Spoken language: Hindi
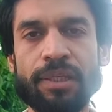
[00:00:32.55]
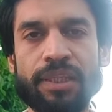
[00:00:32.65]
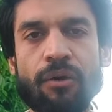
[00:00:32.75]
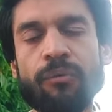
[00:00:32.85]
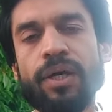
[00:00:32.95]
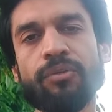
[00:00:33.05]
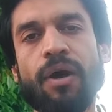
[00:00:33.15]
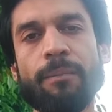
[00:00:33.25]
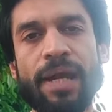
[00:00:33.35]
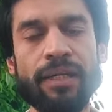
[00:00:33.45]
बताऊँगा
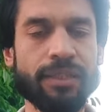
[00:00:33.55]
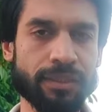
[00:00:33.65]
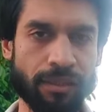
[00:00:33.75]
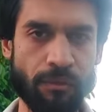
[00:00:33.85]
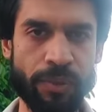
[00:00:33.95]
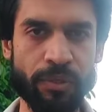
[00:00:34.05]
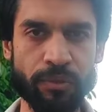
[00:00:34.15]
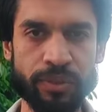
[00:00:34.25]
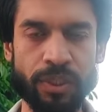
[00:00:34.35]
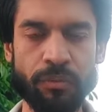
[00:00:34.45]
तो आप एंड तक
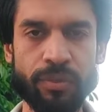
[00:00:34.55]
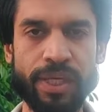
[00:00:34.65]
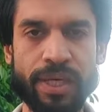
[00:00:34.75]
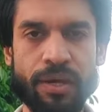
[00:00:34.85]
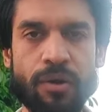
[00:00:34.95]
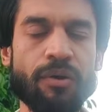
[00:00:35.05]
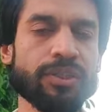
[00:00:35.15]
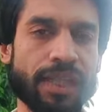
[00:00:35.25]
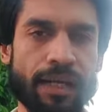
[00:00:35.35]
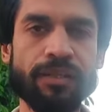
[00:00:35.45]
वीडियो ज़रूर देखेगा
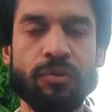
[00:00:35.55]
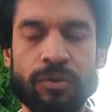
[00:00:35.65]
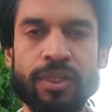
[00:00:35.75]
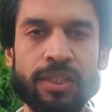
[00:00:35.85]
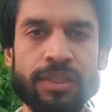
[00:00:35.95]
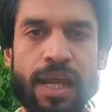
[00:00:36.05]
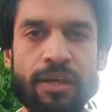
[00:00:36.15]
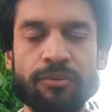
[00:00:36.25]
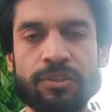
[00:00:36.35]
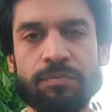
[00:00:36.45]
और चैनल को
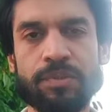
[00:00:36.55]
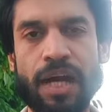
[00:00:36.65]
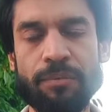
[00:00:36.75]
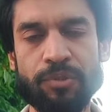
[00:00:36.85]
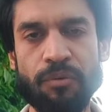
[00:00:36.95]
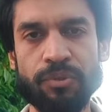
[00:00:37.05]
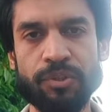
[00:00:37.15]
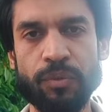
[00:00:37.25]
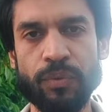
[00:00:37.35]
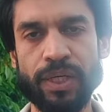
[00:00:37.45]
लाइक और सब्सक्राइब जो है वो
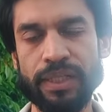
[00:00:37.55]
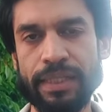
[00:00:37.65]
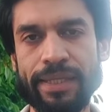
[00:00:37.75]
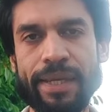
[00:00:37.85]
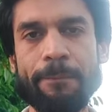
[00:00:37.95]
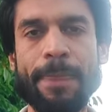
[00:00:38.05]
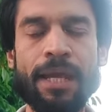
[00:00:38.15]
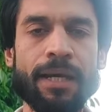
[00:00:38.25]
ज़रूर कर दें देखें